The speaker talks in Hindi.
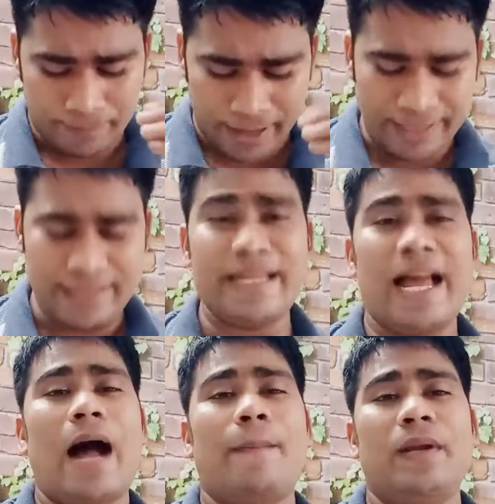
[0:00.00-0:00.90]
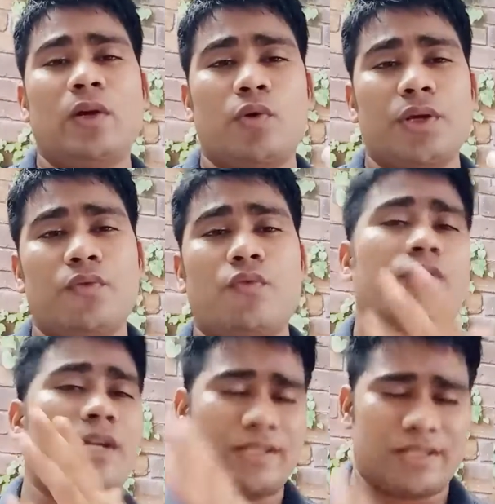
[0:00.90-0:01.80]
मान लीजिए आपने कोई
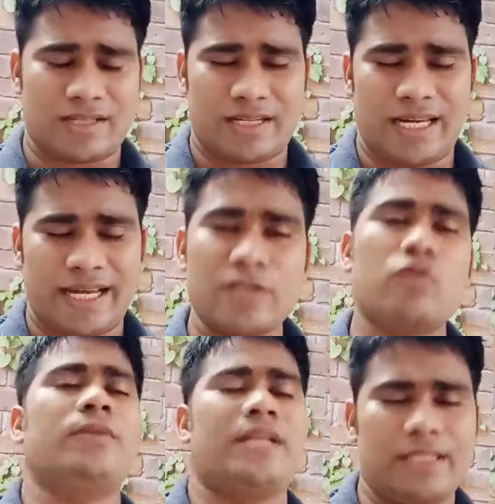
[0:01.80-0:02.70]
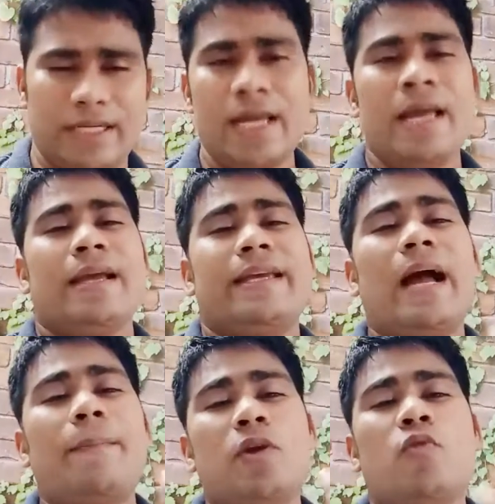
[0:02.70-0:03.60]
होटल सर्च किया एजूम कीजिए कि
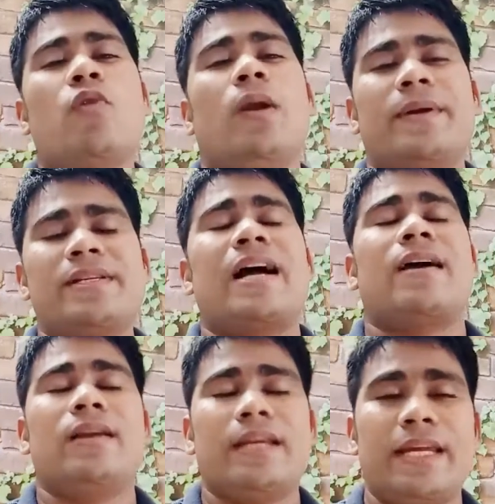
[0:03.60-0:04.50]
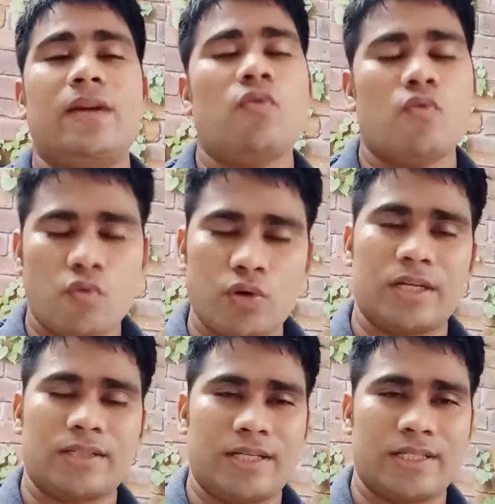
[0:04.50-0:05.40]
आपने गूगल पर जाकर एक
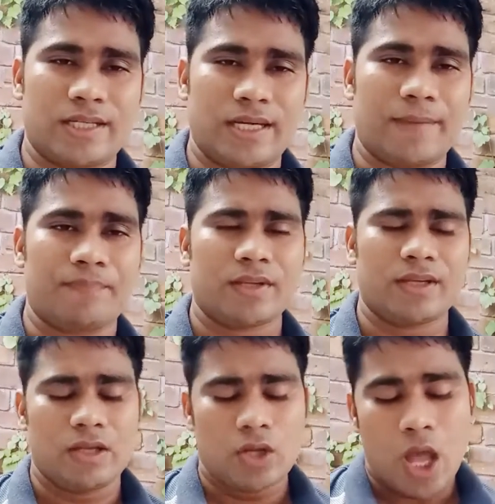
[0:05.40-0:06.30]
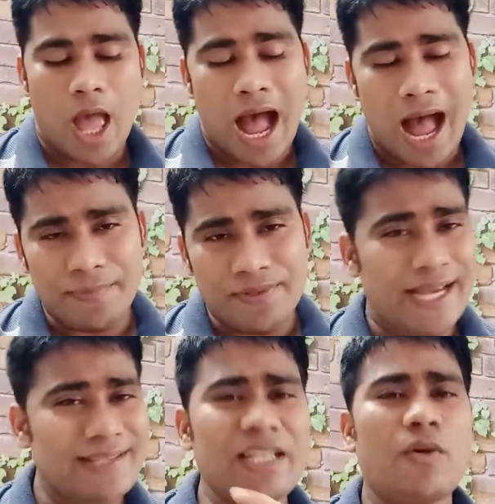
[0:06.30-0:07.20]
होटल सजेस्ट किया आप
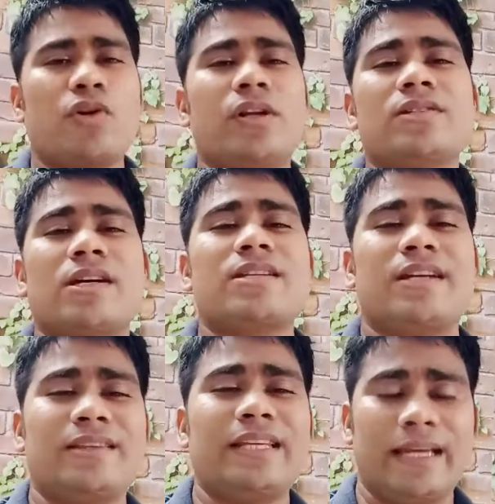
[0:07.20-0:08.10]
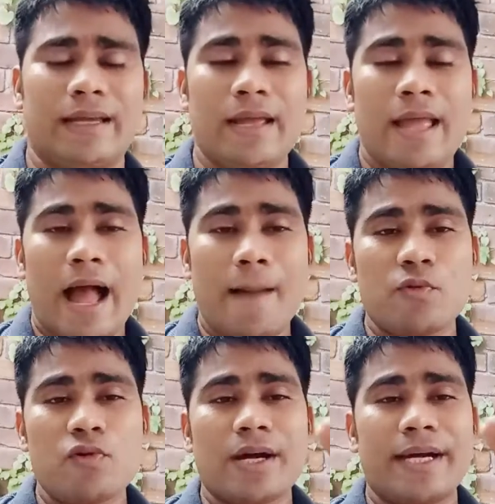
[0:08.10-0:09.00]
जैसे ही होटल सर्च करते हैं
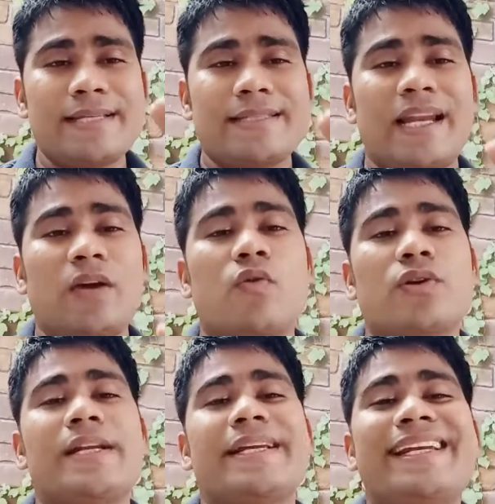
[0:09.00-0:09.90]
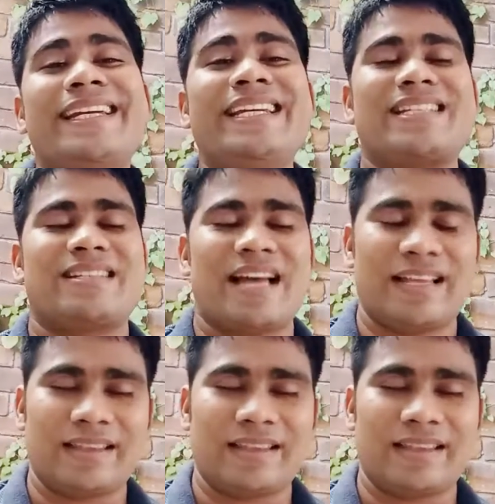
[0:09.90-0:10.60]
आपको कई सारे होटल के लिस्ट आ